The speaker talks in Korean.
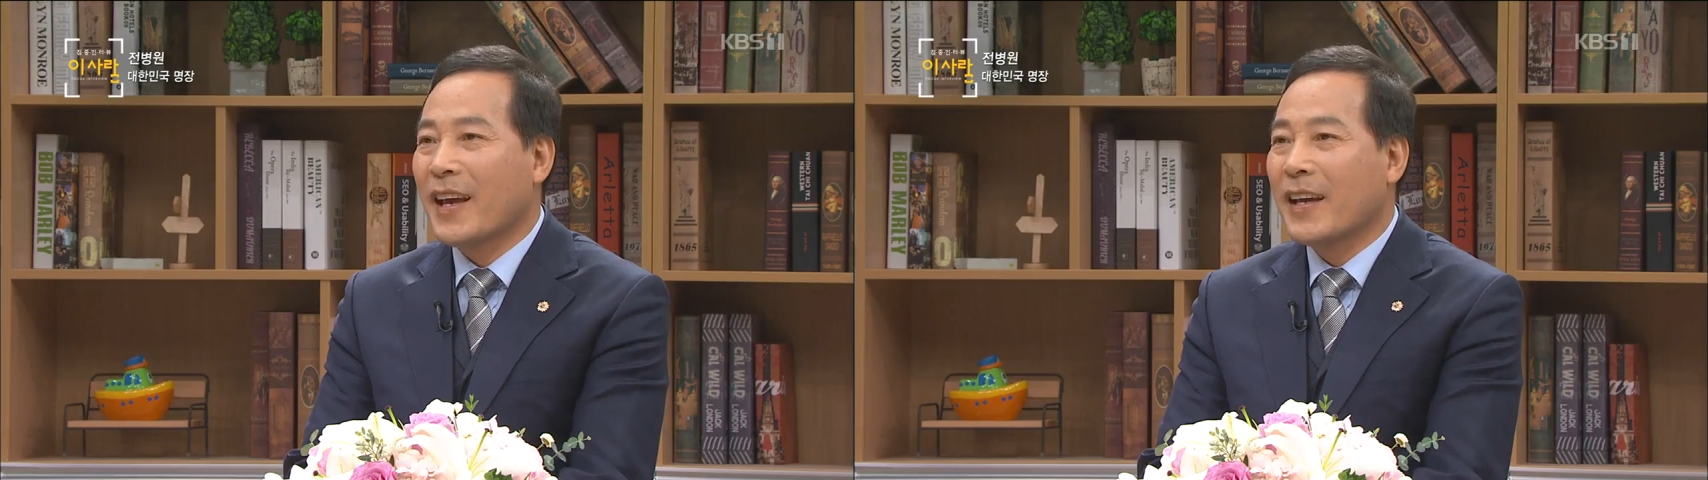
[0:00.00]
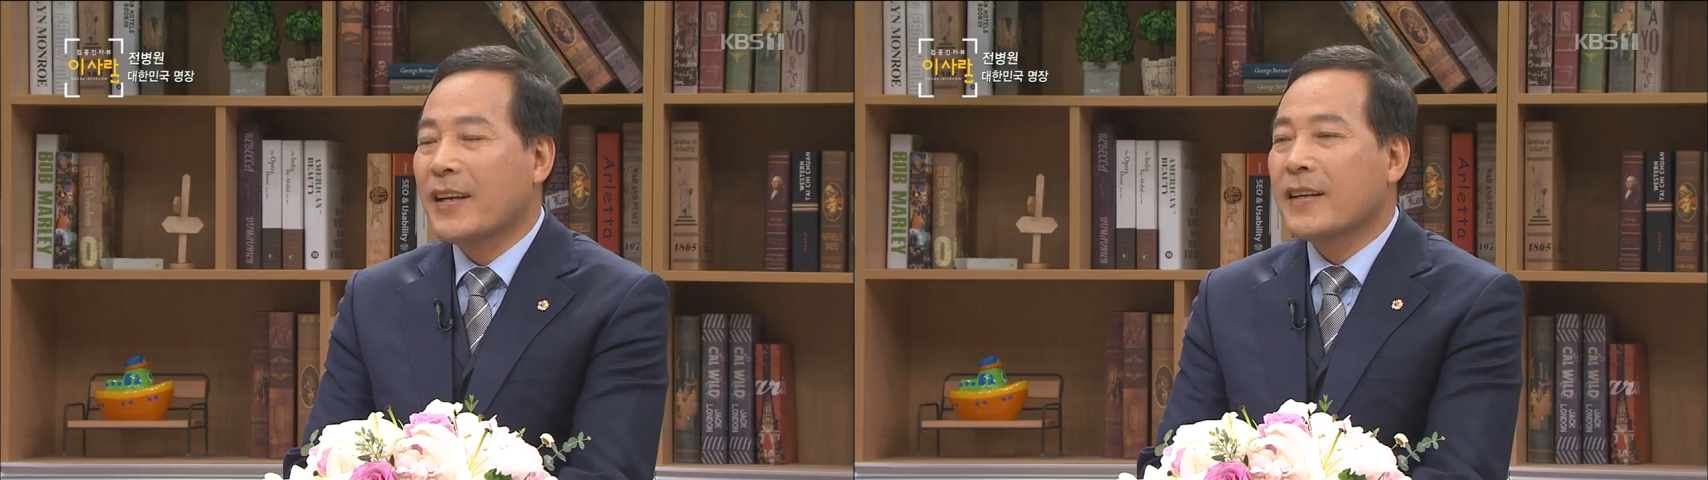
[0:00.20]

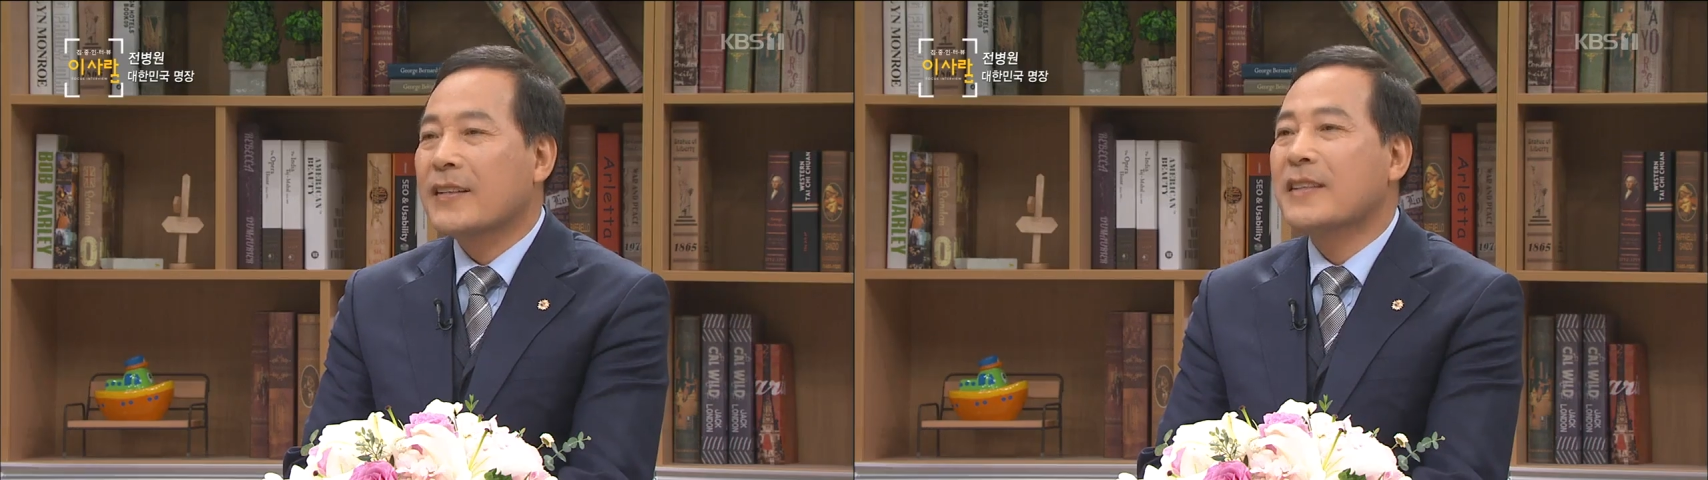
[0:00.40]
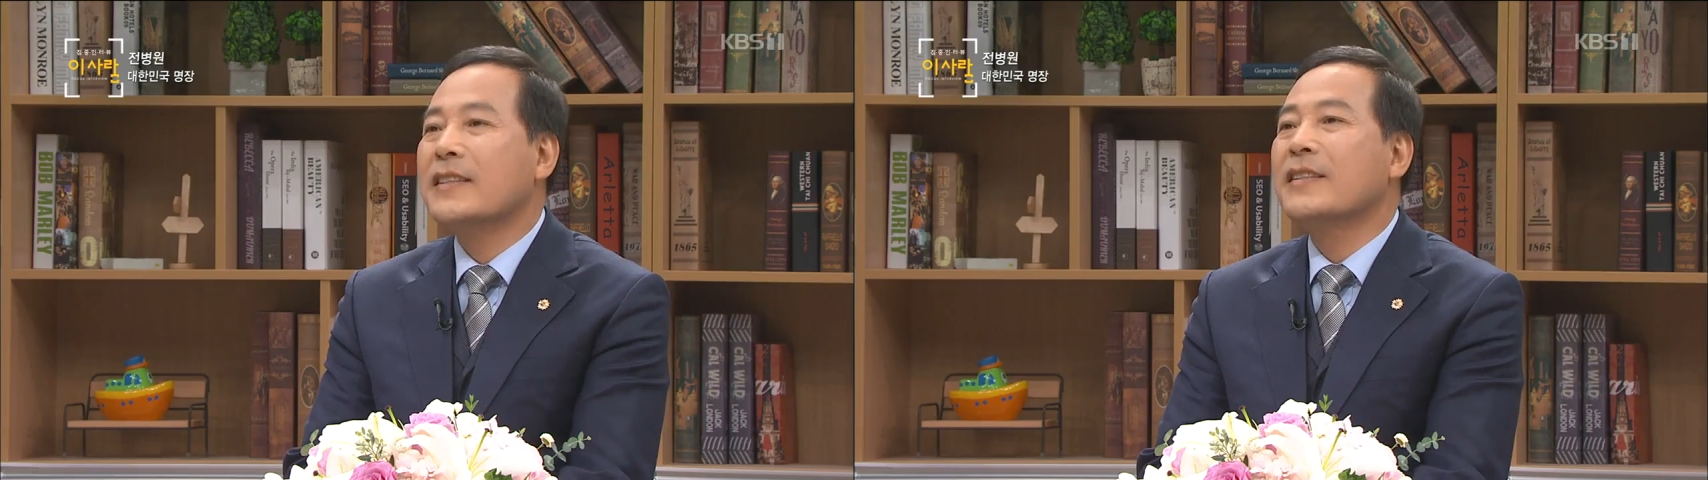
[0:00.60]
음.
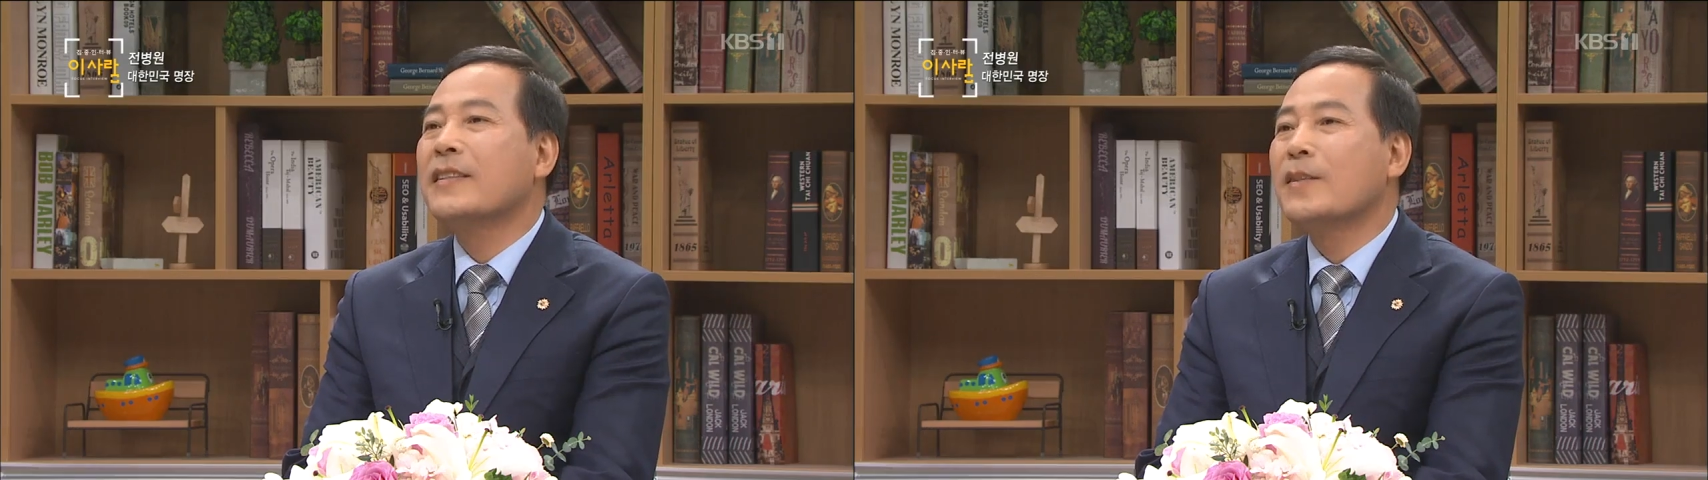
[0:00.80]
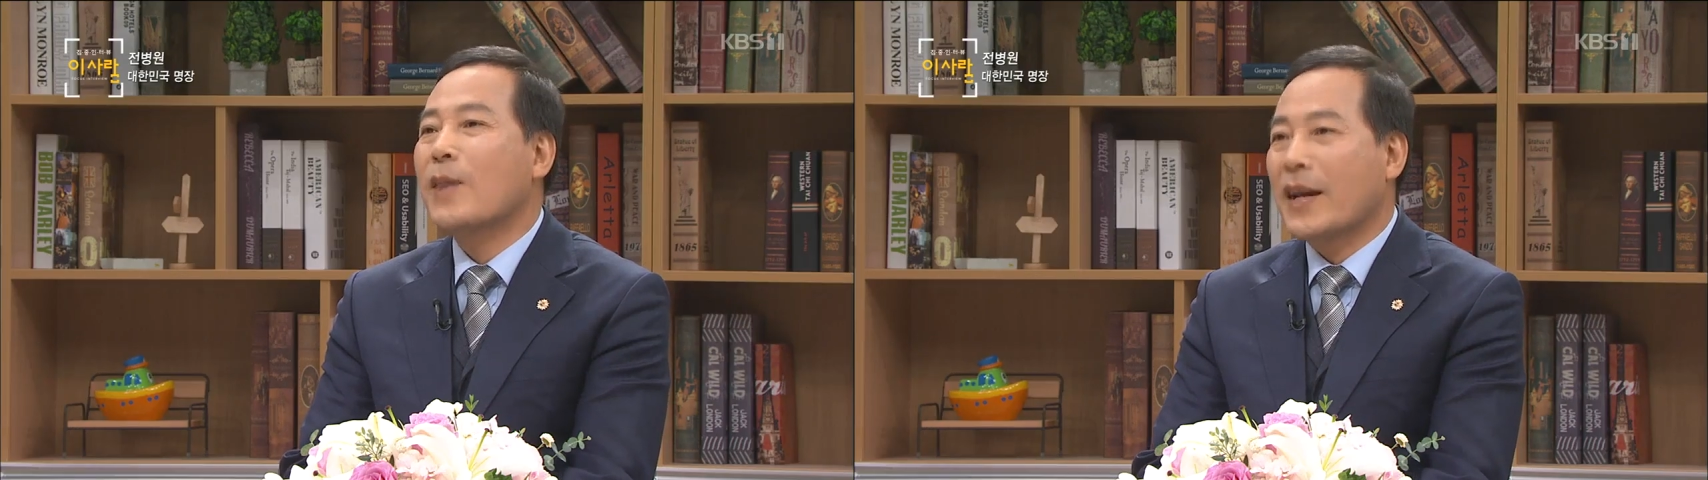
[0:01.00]
근데
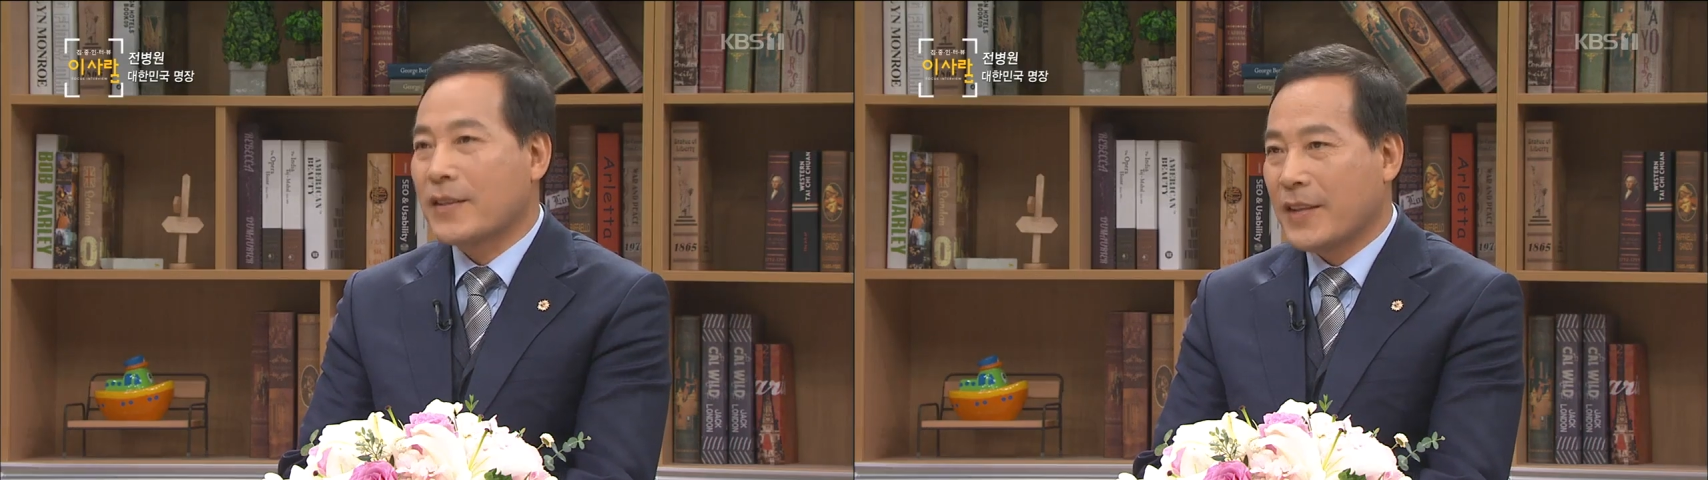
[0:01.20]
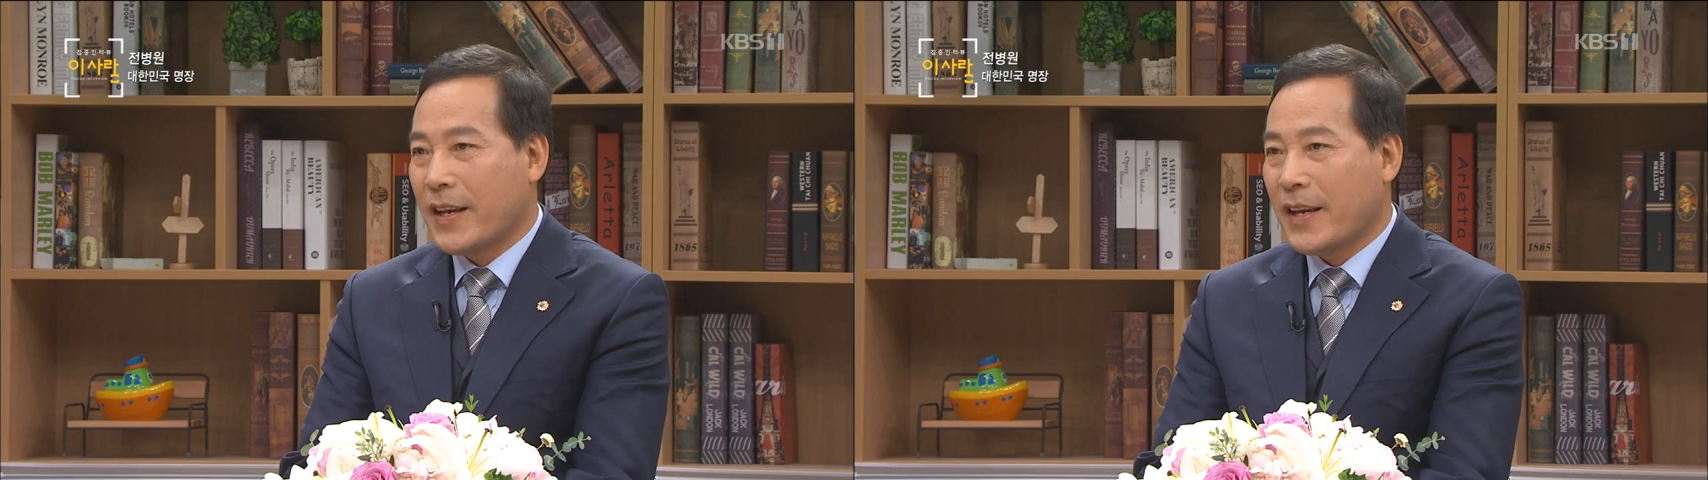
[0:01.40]
지금 와서